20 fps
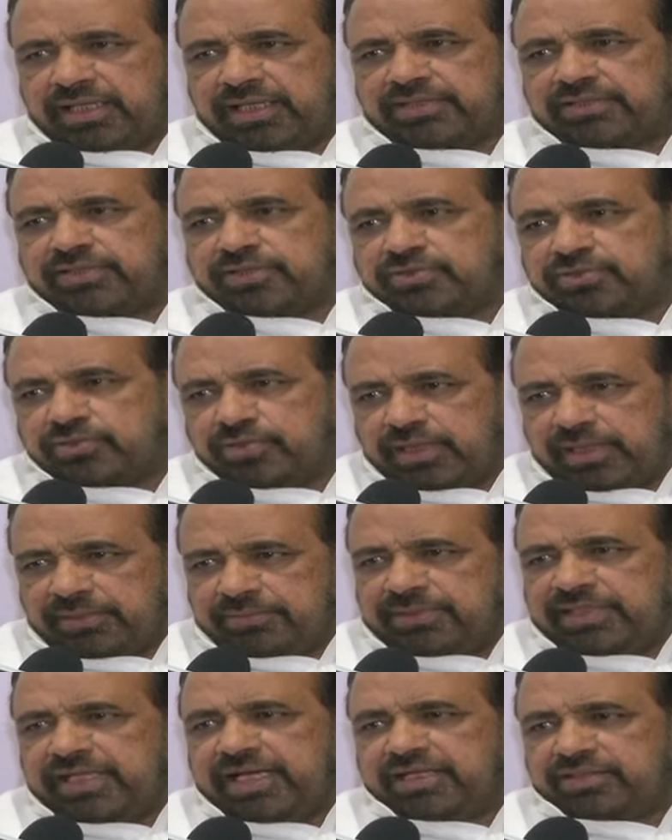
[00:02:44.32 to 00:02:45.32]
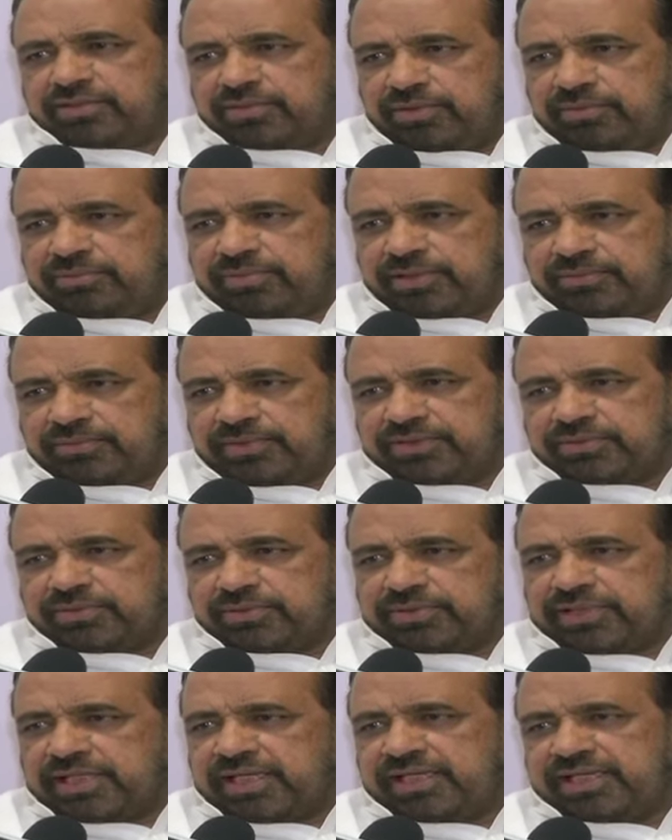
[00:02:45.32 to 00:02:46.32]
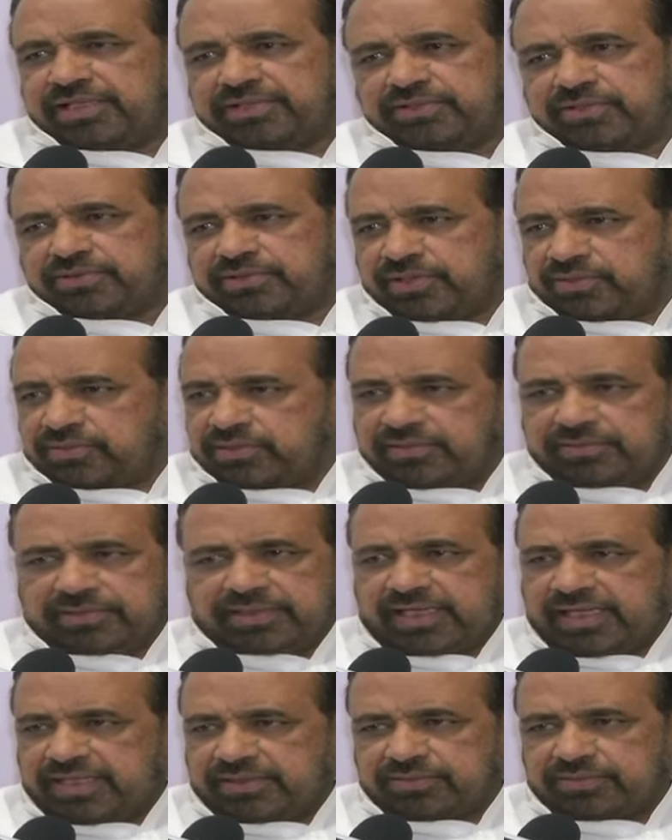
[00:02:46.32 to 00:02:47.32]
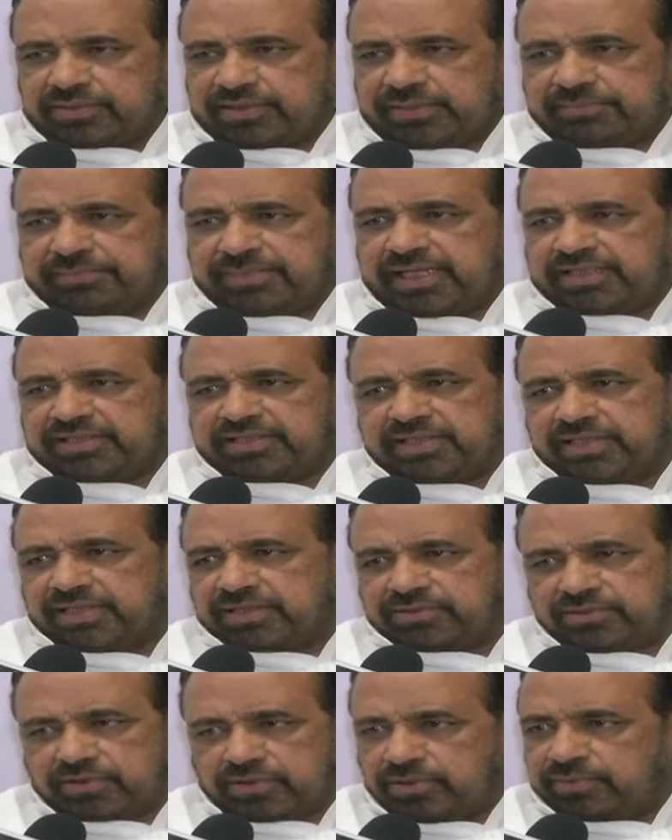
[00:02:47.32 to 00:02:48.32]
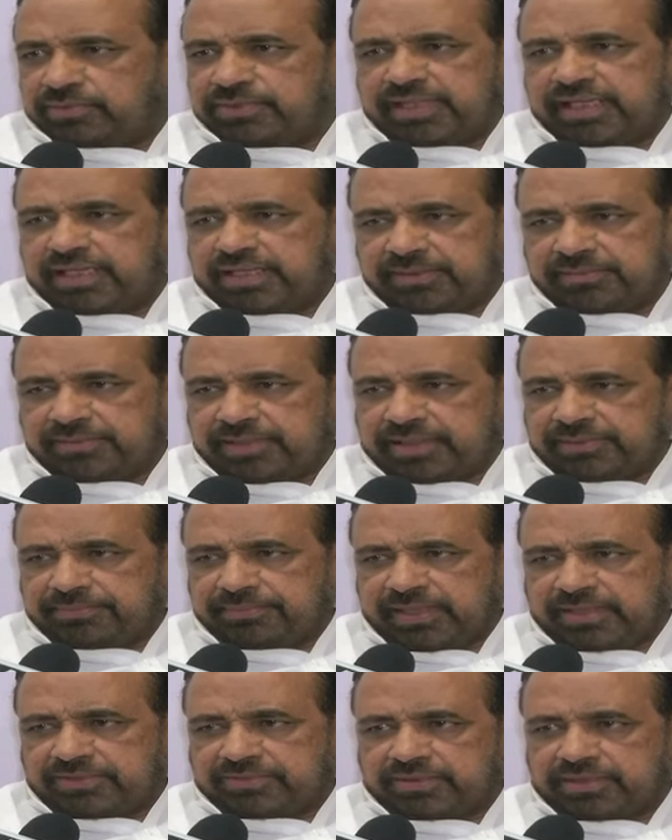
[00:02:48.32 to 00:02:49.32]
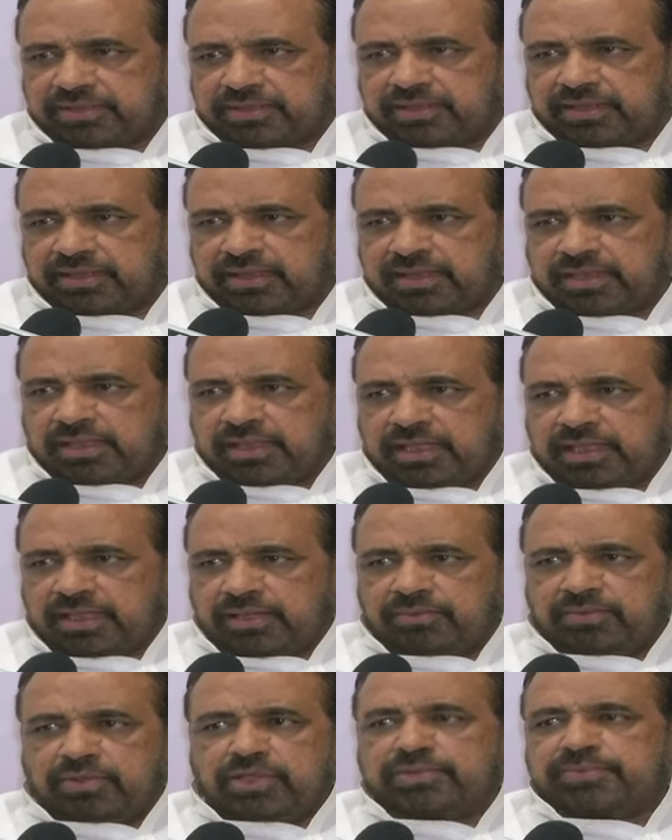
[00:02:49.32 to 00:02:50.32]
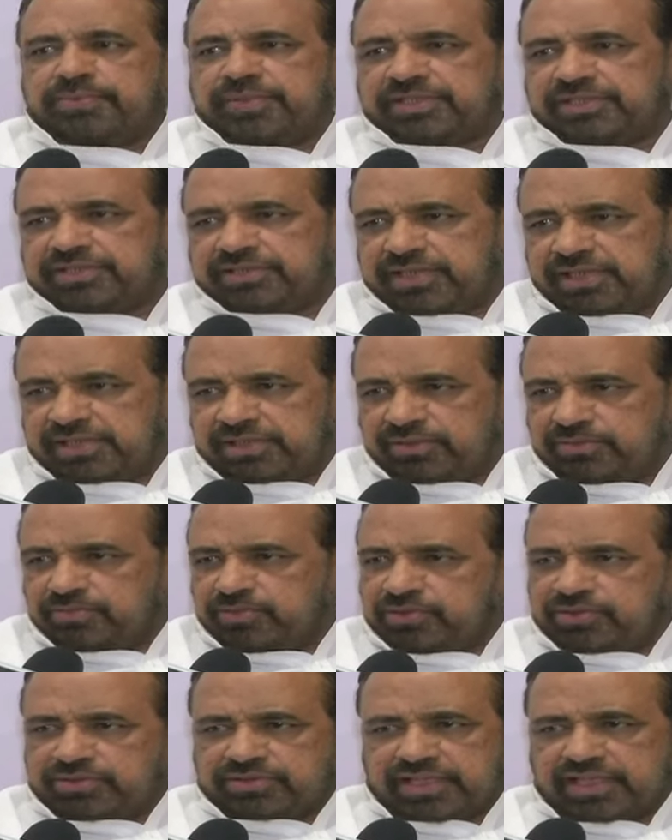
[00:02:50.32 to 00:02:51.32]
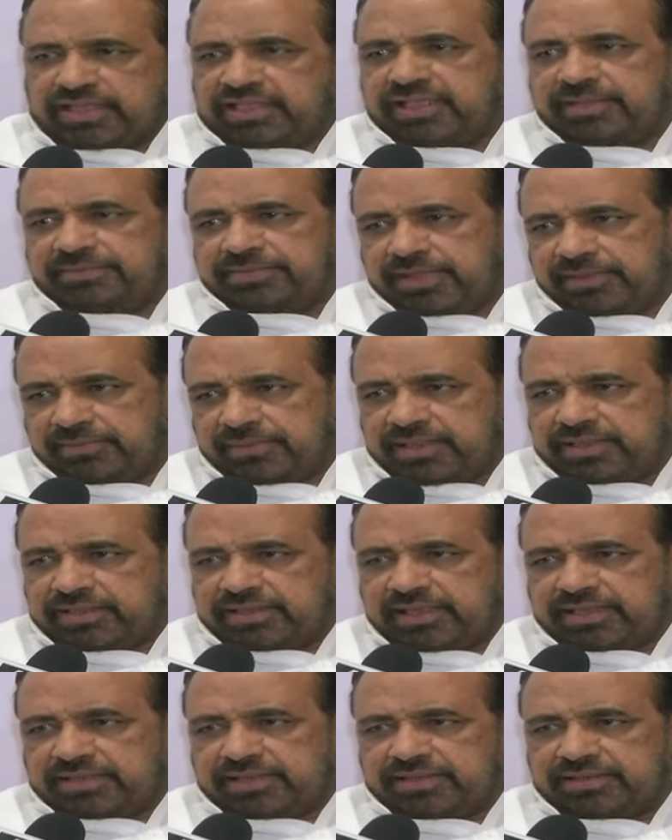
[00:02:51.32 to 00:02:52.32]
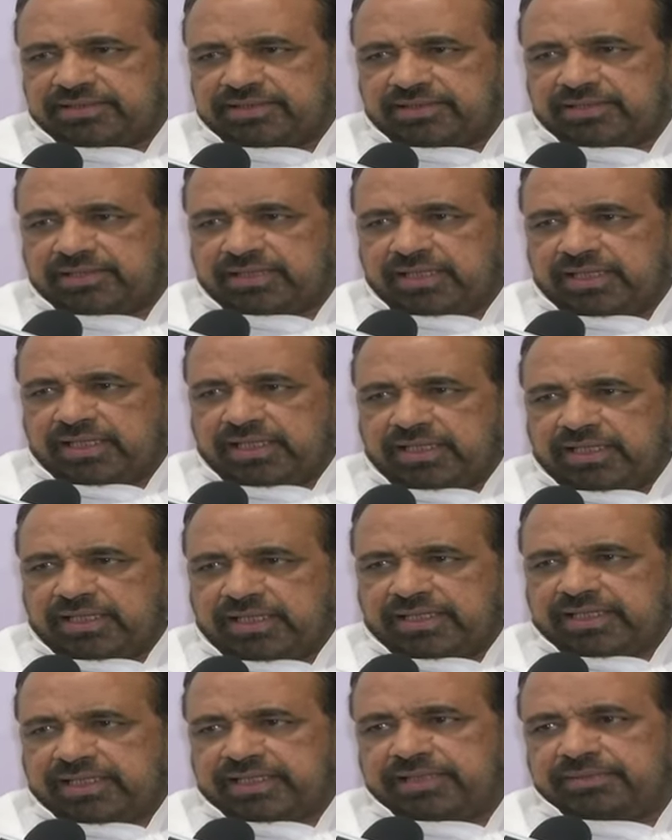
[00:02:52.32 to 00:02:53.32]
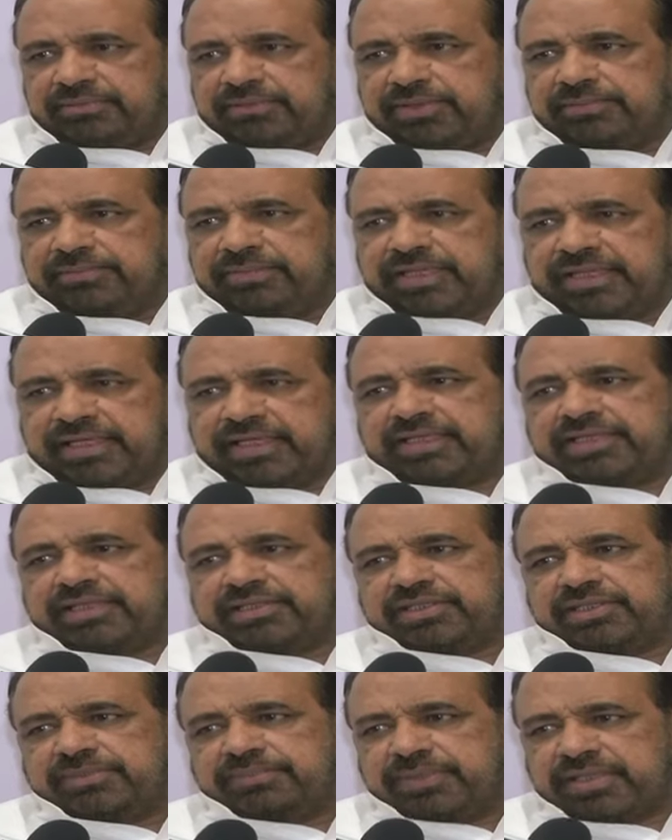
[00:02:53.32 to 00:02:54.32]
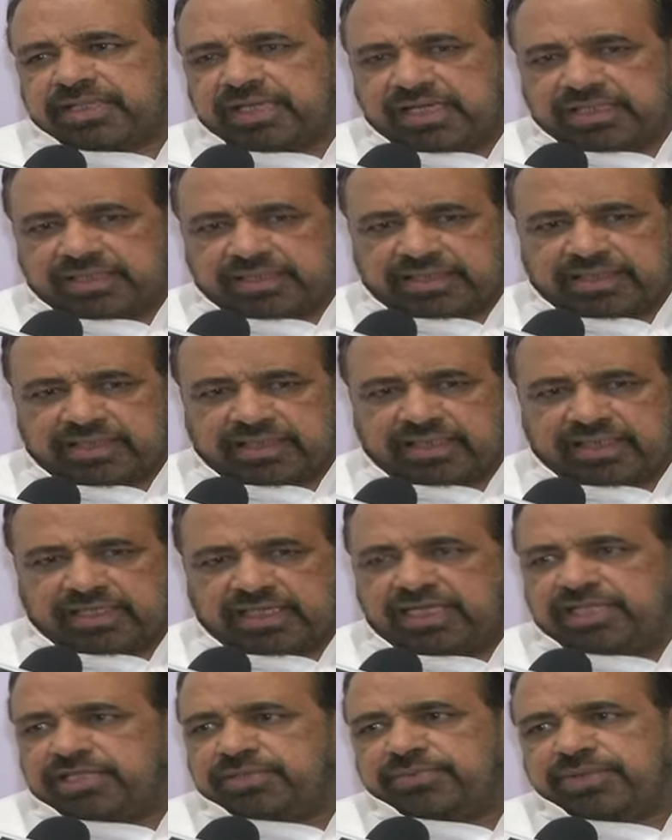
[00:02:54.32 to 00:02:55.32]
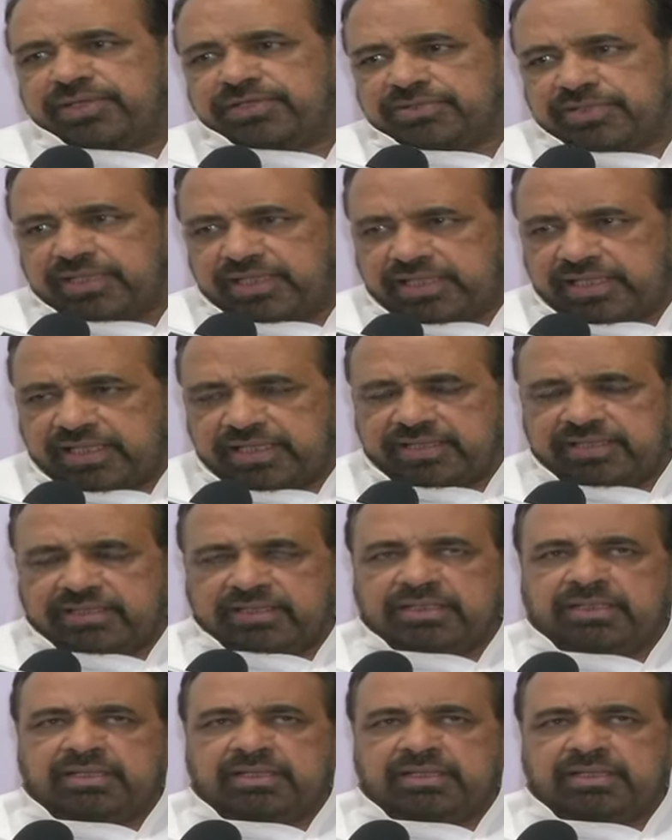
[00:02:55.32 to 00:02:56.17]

116 विधायकों में बहुमत होता है 114 विधायक उनके पास थे 109 विधायक हमारे पास थे वोट प्रतिशत या वोट संख्या भी हमारी ज़्यादा थी लेकिन हमने बगैर किसी प्रकार के एच पैच लगाए